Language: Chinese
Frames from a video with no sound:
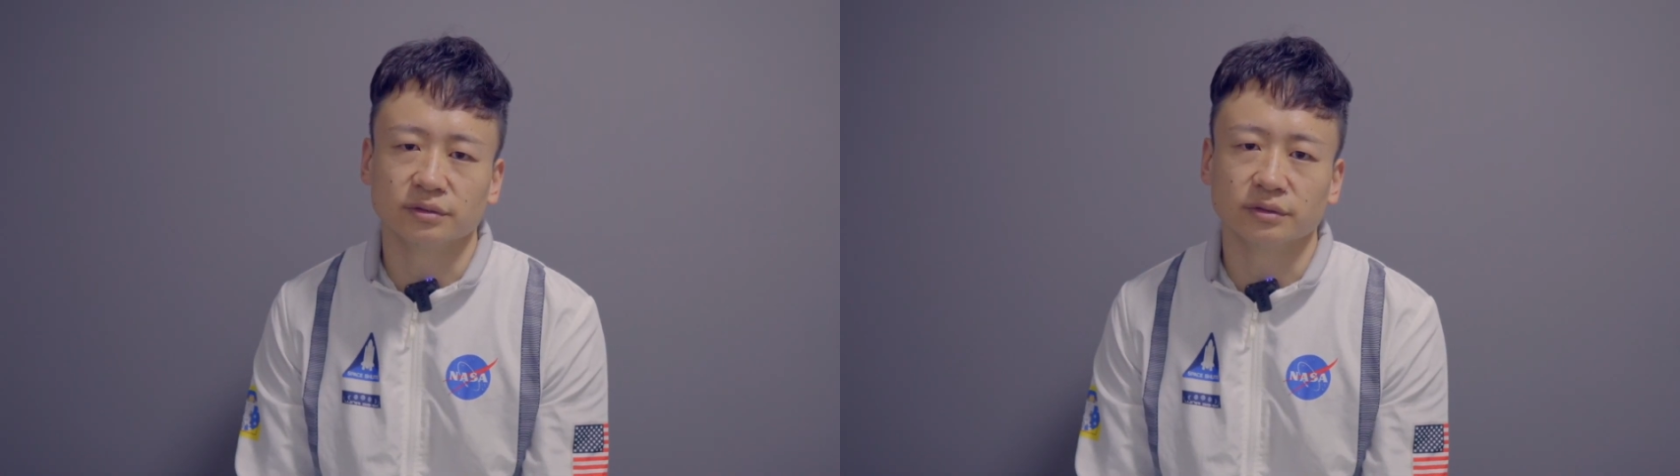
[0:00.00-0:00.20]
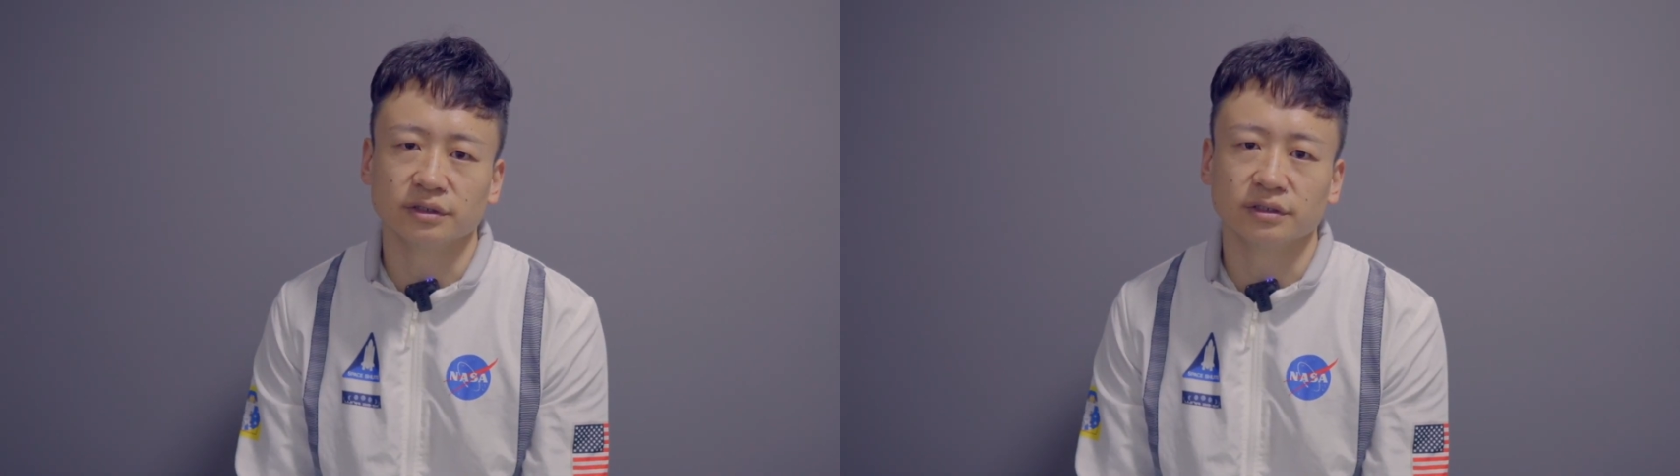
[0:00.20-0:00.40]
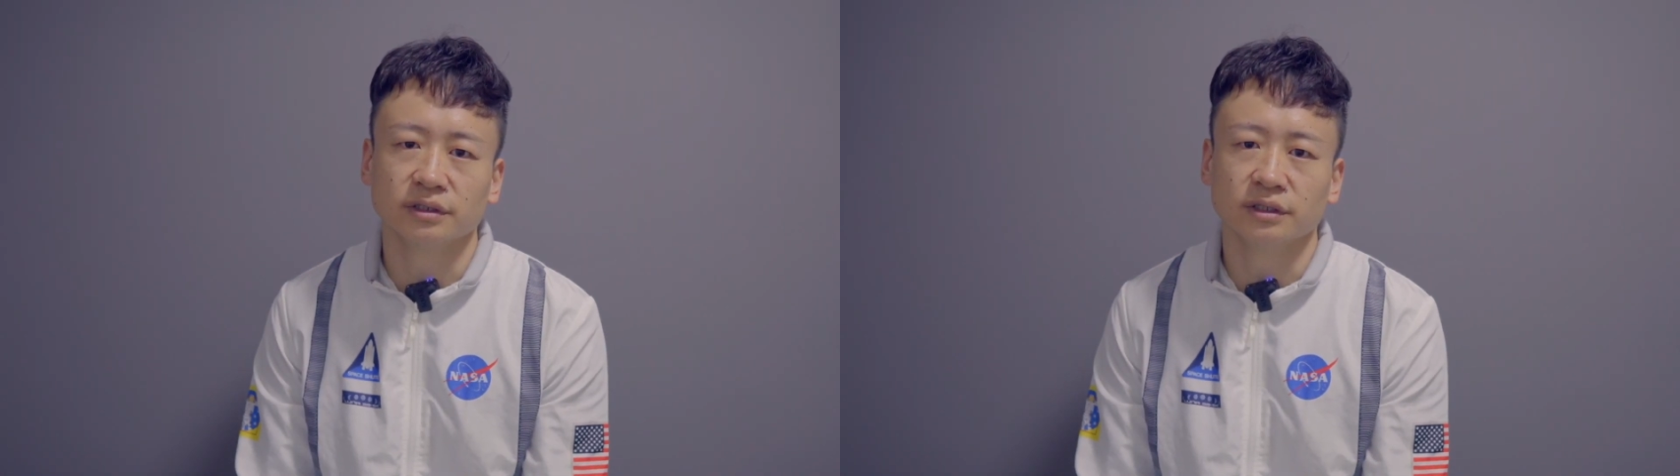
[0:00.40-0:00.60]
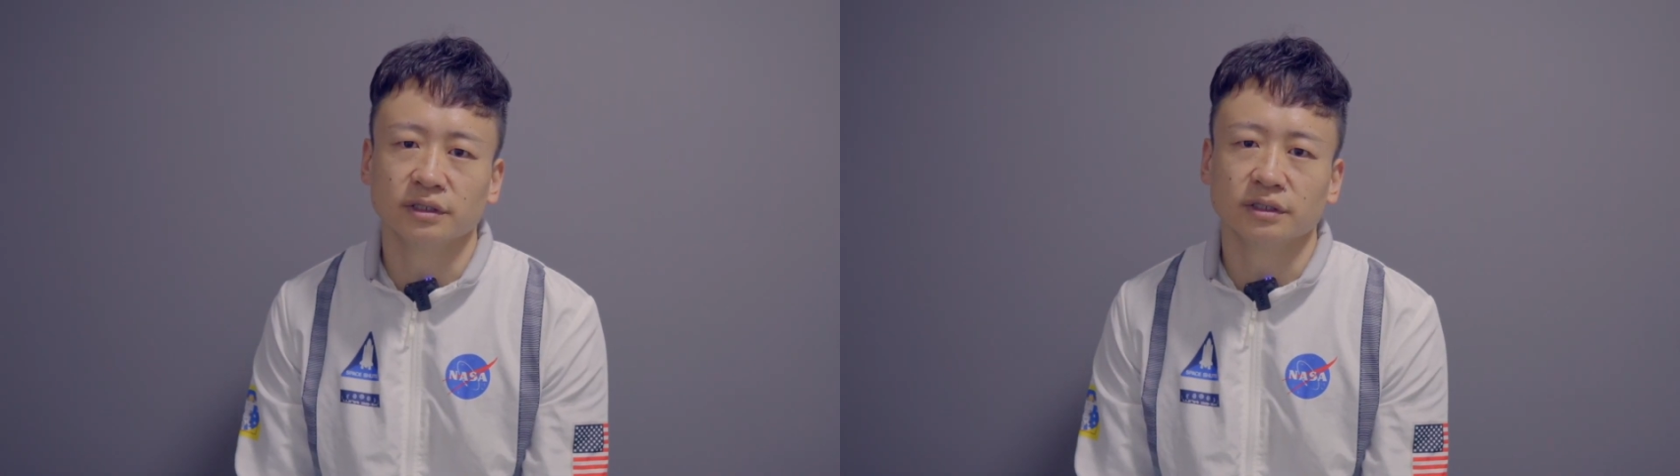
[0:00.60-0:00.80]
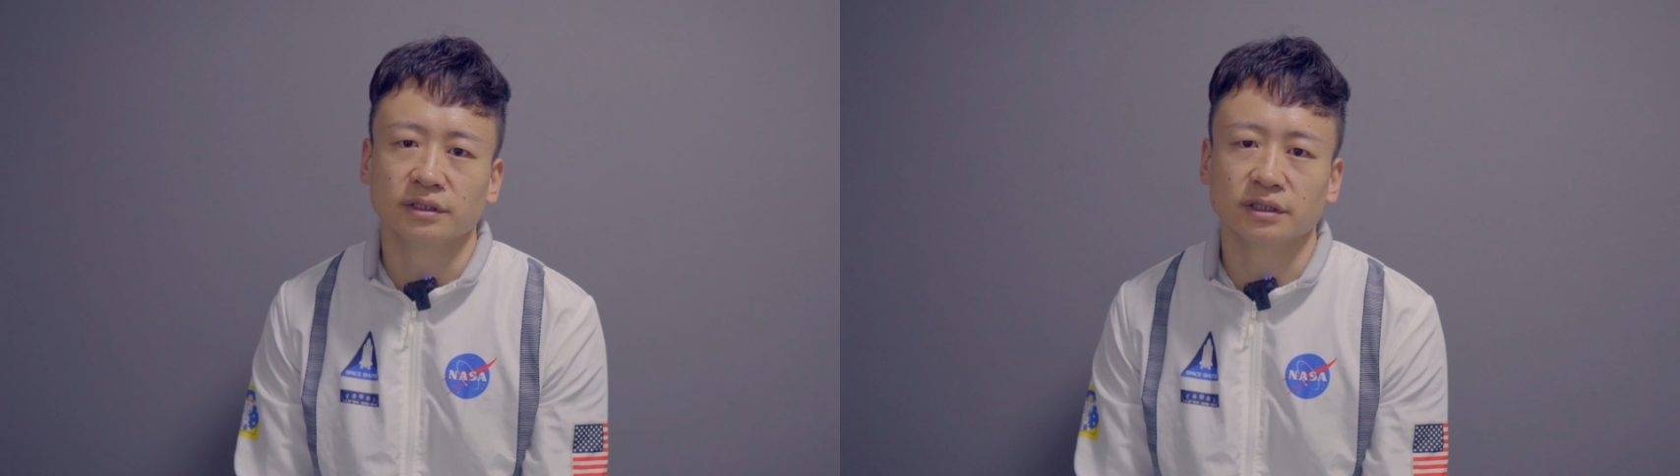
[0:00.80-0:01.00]
会
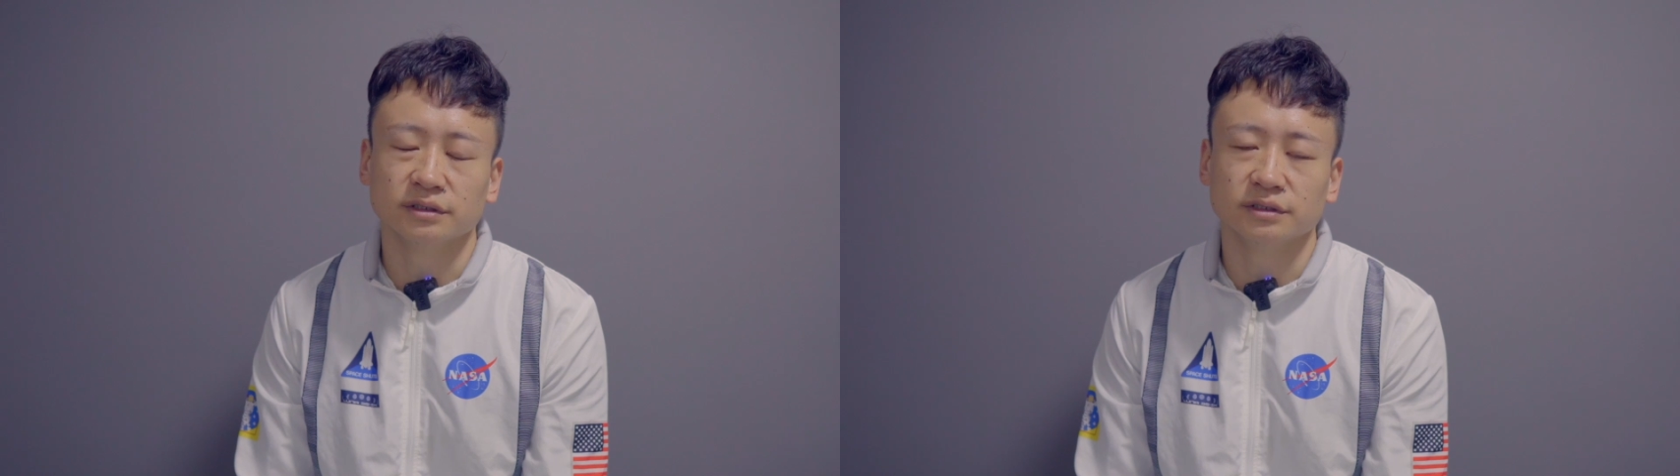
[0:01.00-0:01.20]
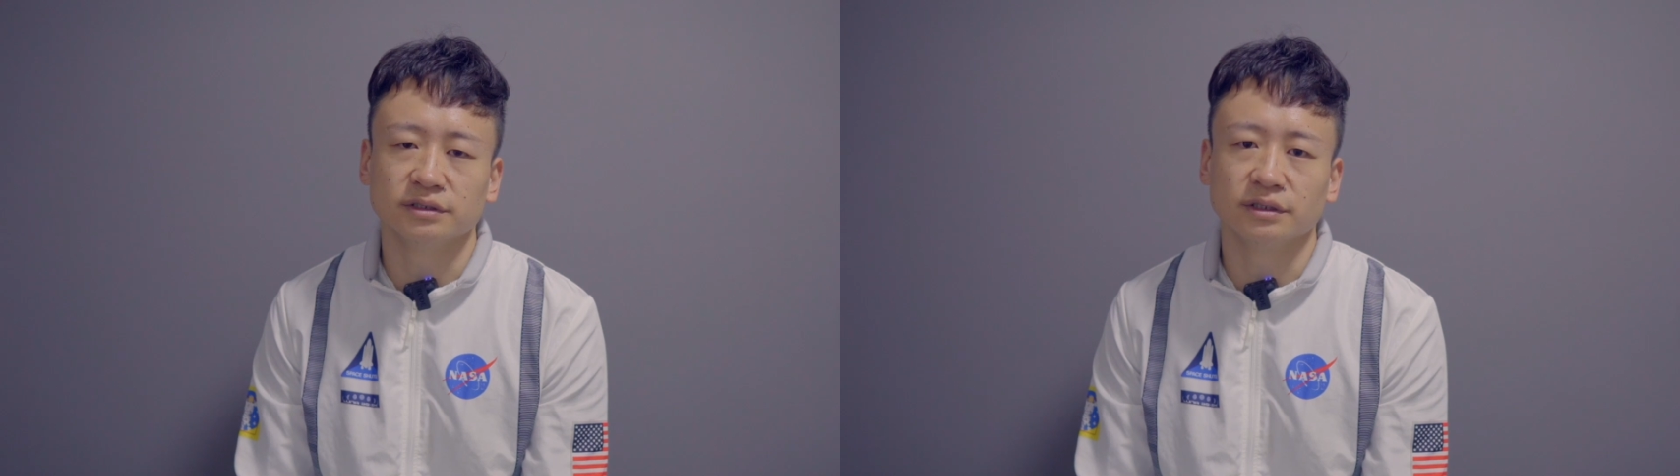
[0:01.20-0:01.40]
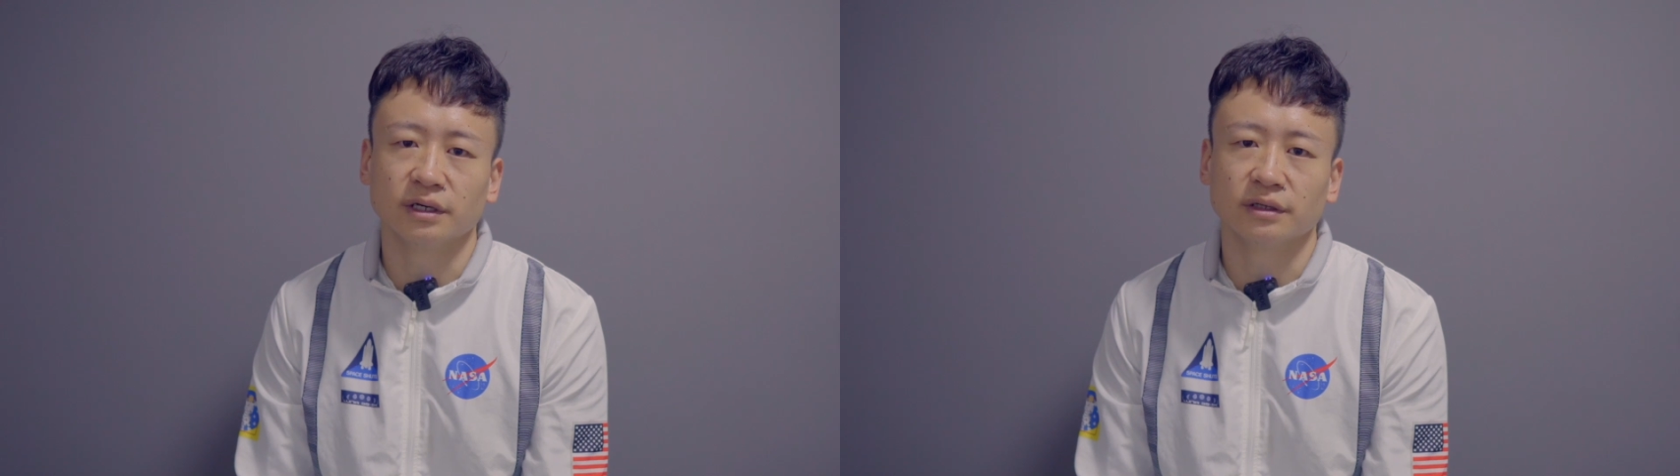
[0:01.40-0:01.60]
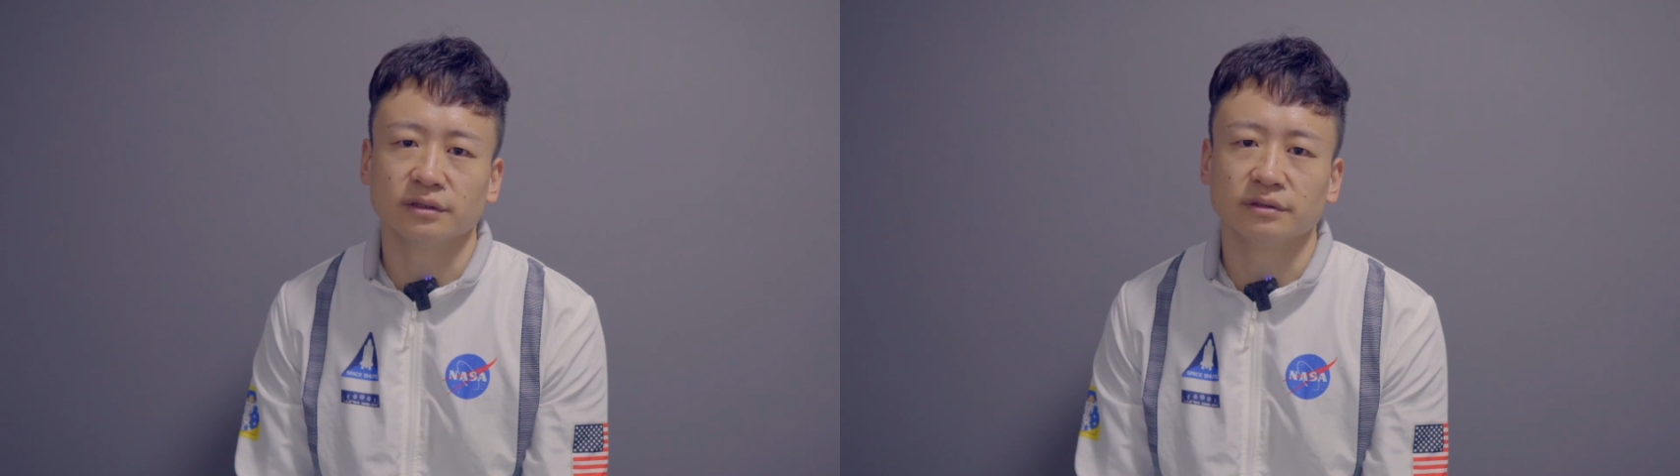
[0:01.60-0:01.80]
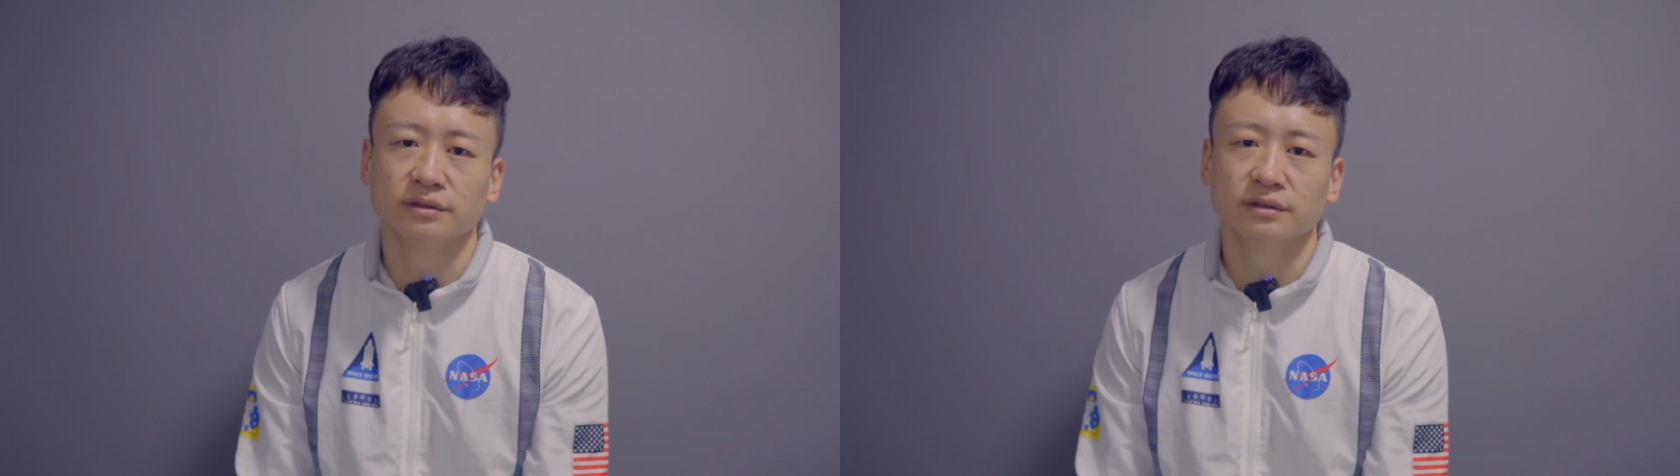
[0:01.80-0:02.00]
更新到